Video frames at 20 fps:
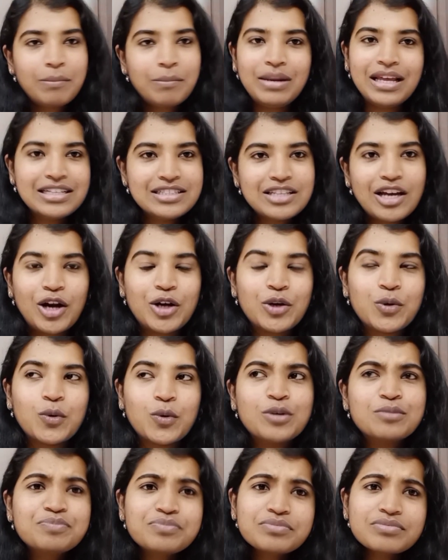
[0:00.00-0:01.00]
பிளேஸ்
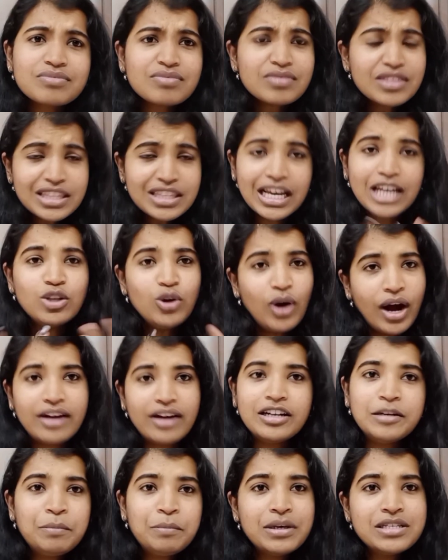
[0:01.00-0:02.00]
ஆகிடுவோம் அது
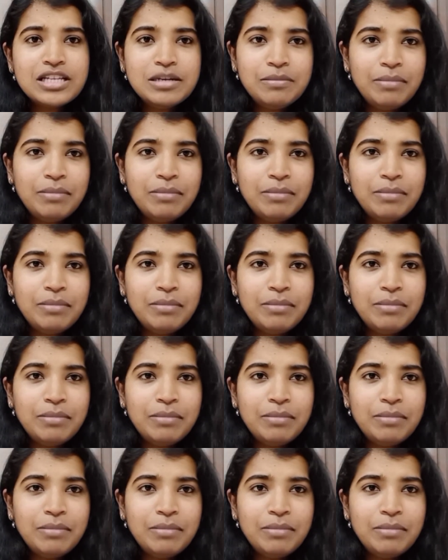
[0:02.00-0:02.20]
ஹண்ட்ரட் பர்சன்ட்